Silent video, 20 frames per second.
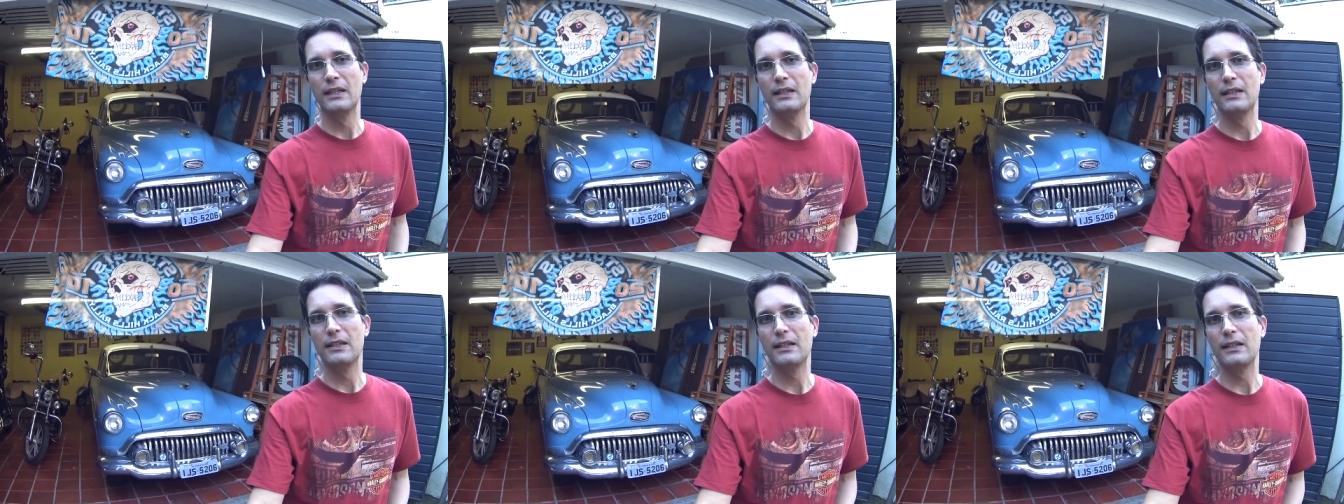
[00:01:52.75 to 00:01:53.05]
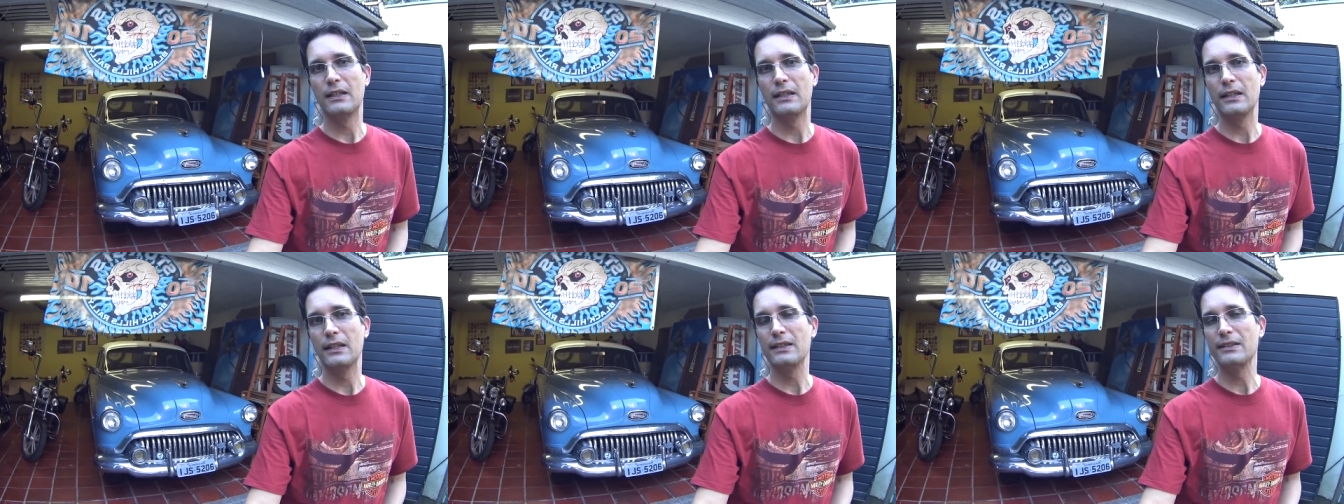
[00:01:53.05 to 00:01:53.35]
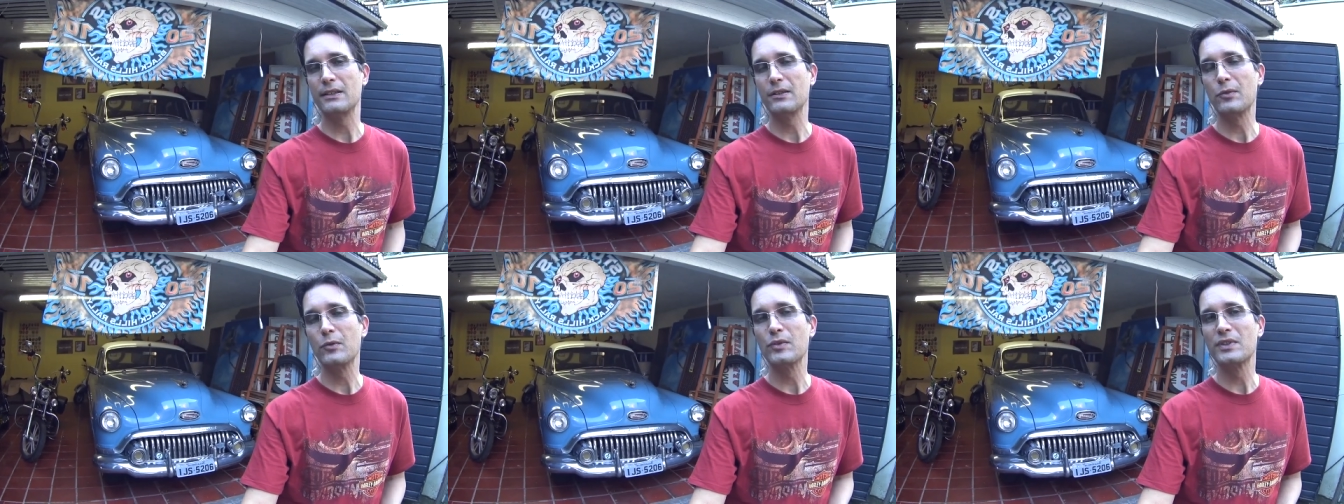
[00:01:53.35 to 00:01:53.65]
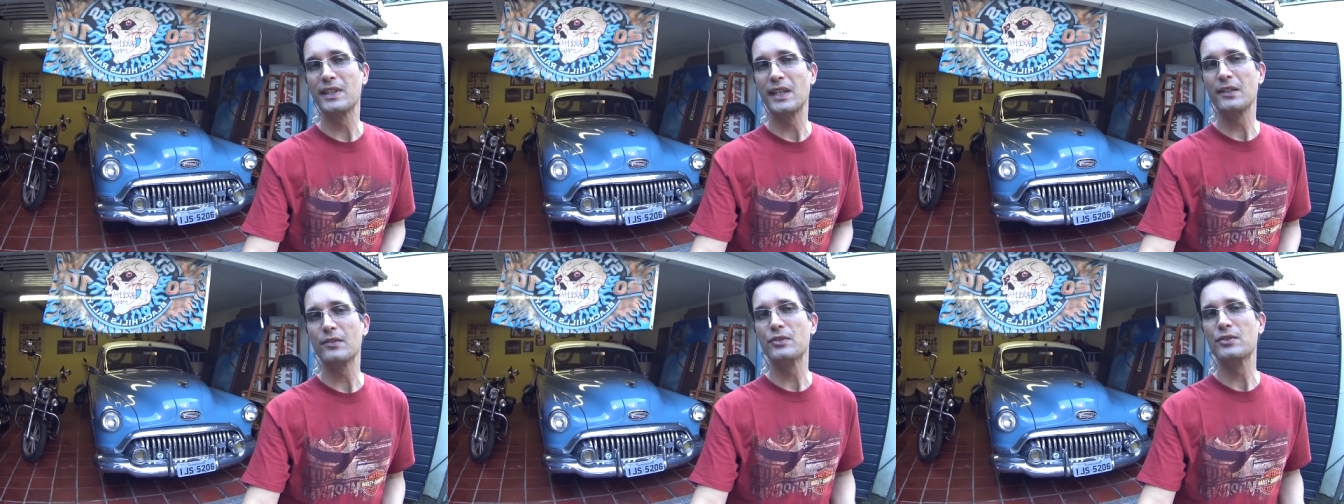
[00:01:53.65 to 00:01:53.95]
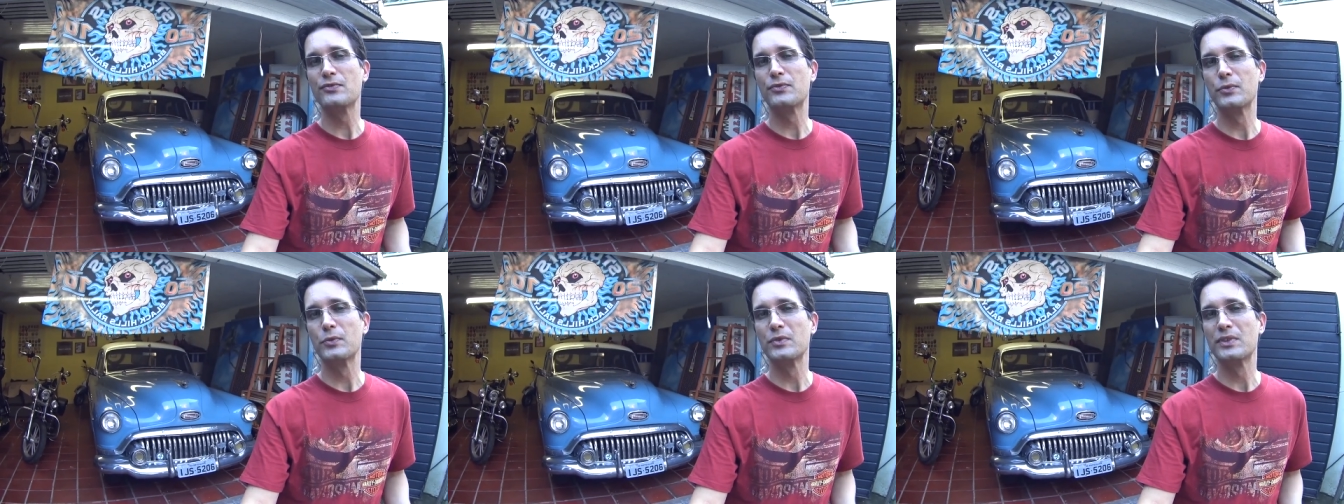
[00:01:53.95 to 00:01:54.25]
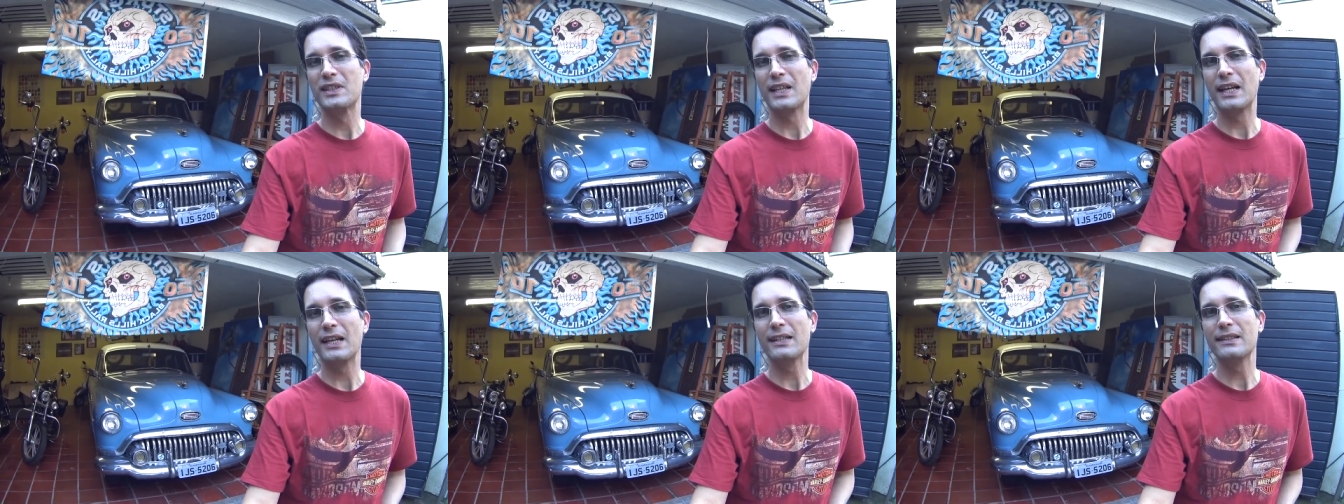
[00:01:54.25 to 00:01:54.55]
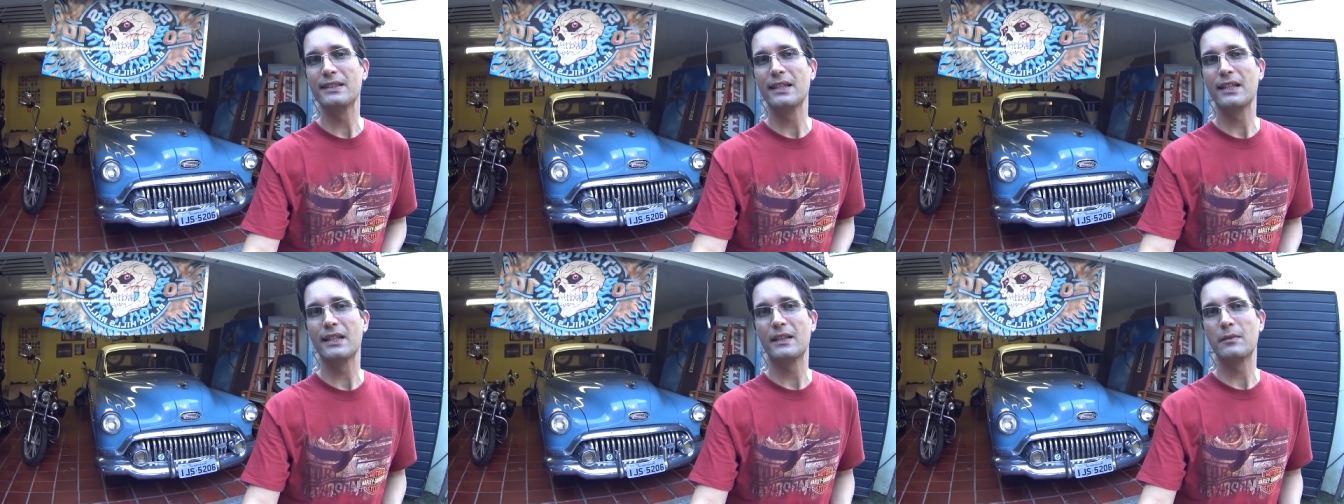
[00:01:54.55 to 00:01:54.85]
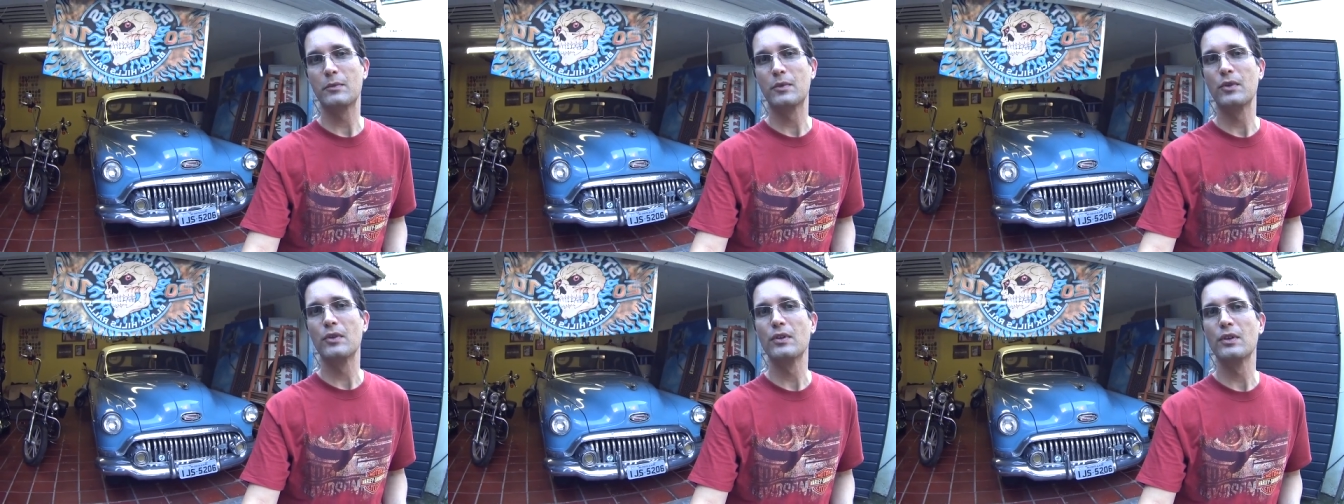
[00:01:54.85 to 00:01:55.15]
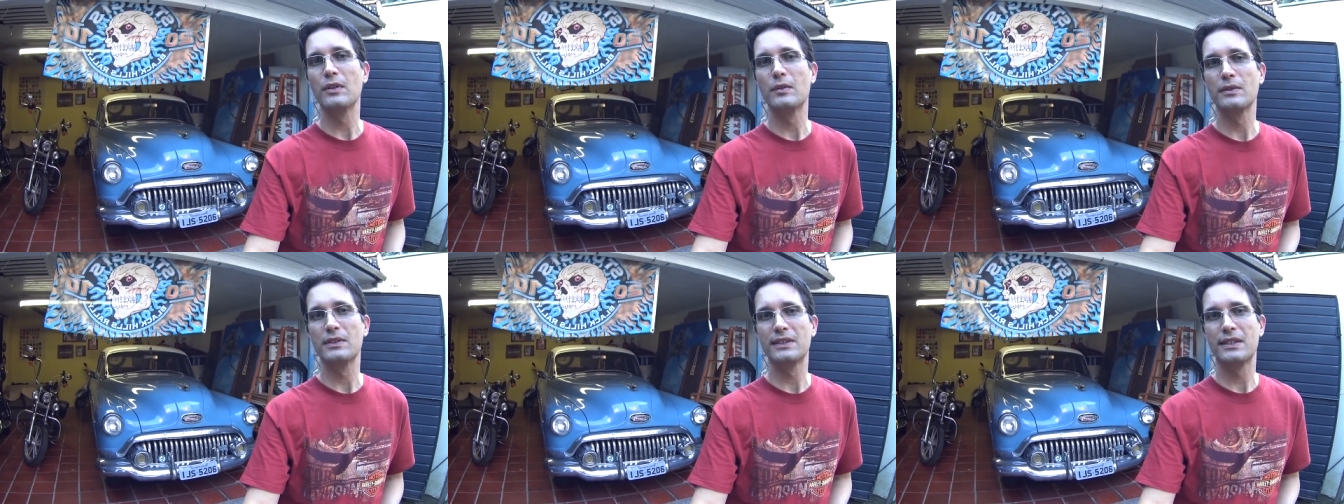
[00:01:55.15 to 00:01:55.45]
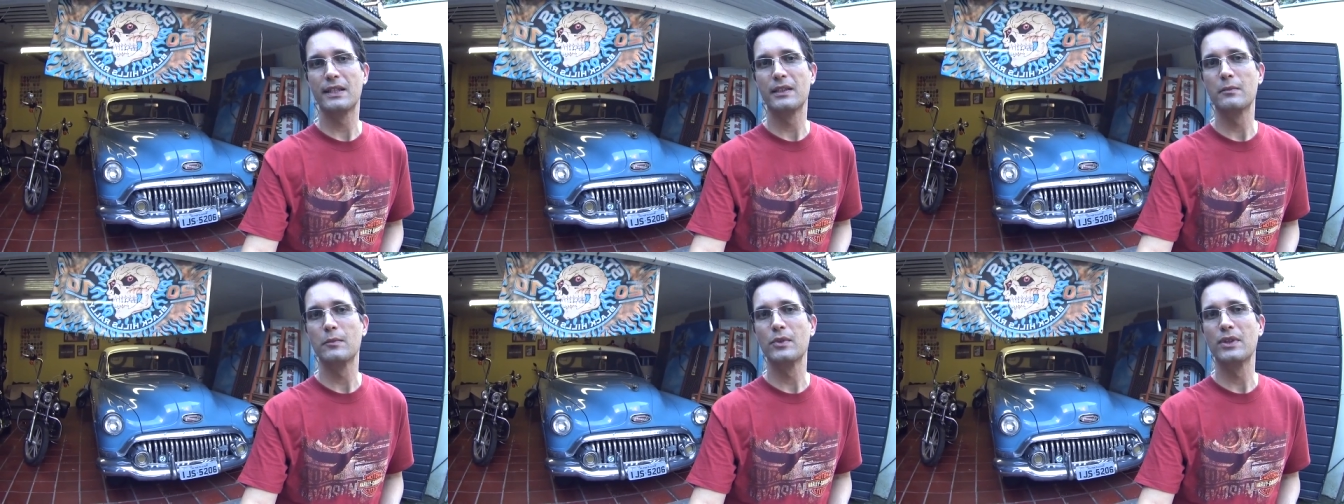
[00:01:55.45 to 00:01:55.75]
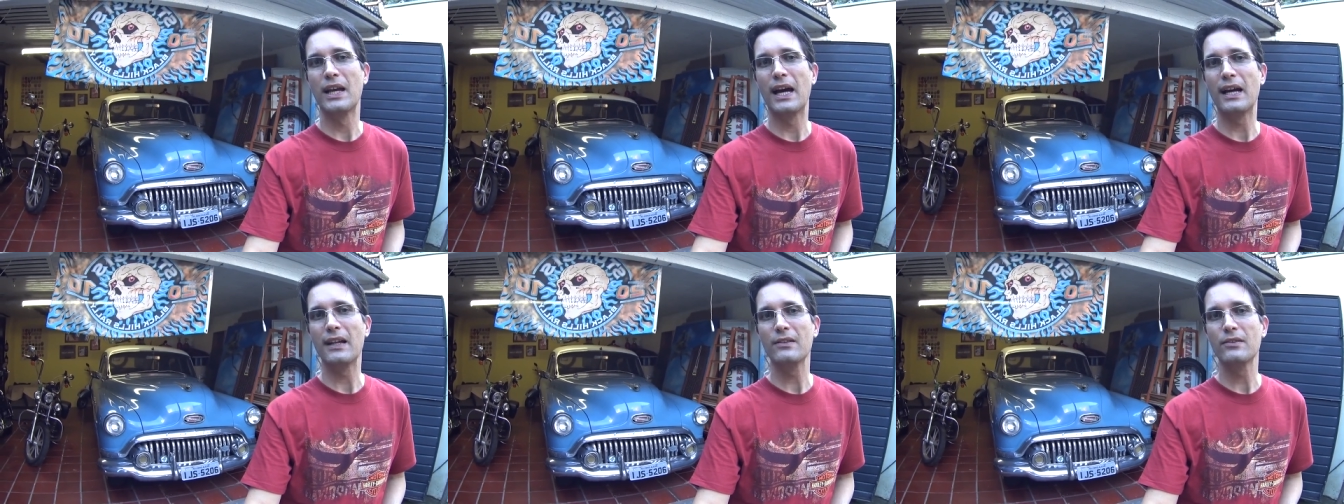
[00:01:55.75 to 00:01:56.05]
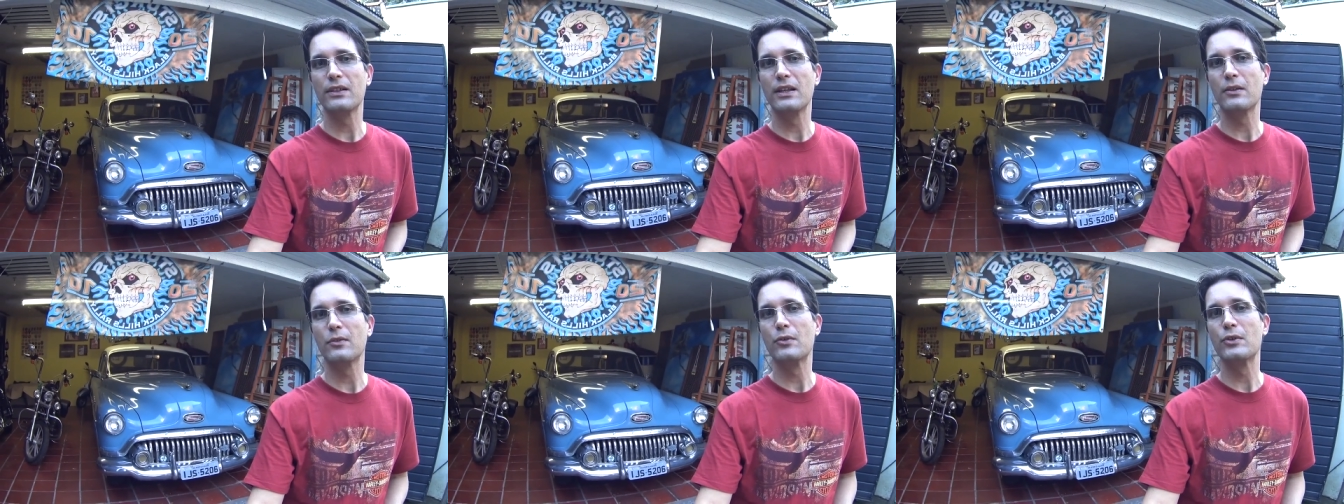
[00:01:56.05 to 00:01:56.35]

Ah, esse conceito de full size ele acabou sendo mudado, né?